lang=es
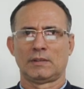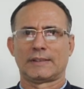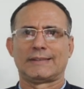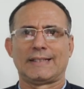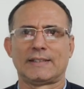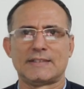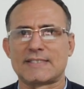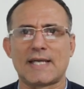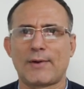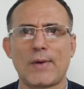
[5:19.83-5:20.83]
que
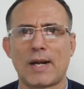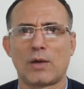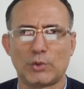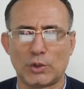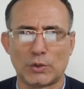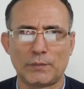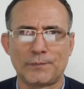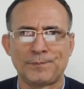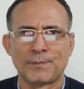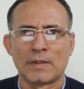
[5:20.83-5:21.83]
tiranizaron a la
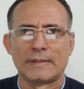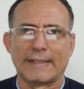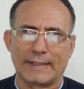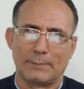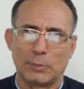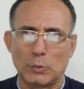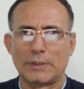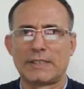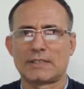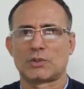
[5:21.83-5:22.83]
Unión de
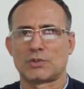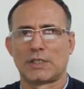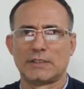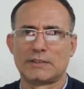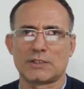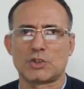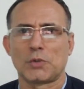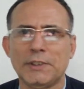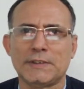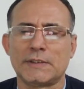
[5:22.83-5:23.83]
República Socialista
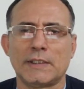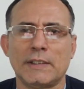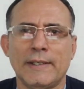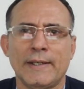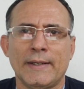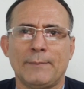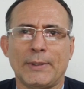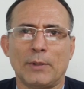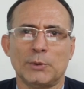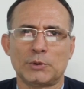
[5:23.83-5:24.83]
Soviética...
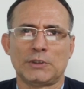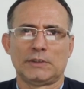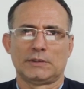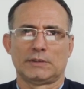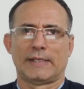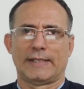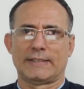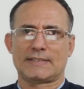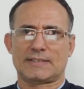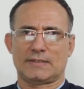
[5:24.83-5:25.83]
Pero Putin
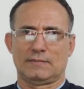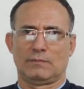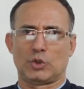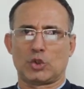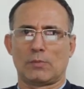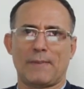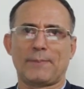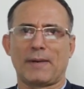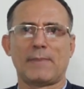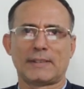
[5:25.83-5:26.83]
es mucho más
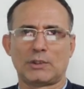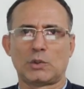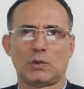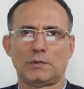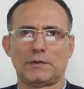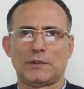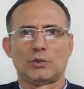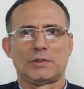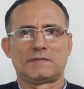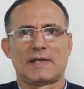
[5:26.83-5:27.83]
pragmático y
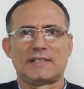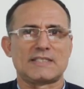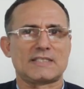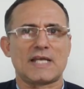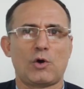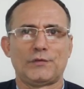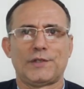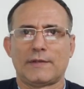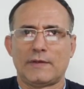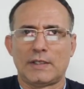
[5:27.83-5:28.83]
no está en esa
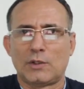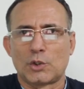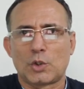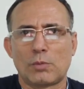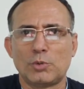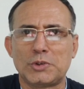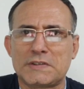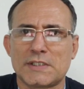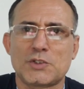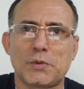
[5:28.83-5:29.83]
onda de los
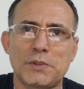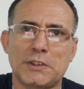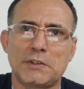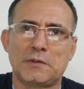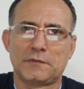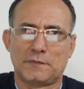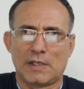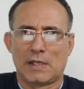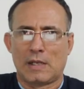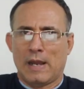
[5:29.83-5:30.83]
comunistas soviéticos
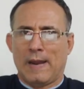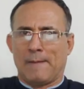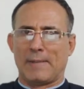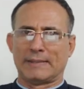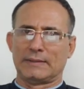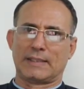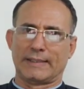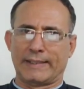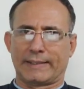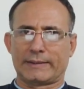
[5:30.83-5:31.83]
de
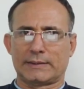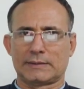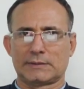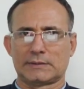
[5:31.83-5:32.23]
mantener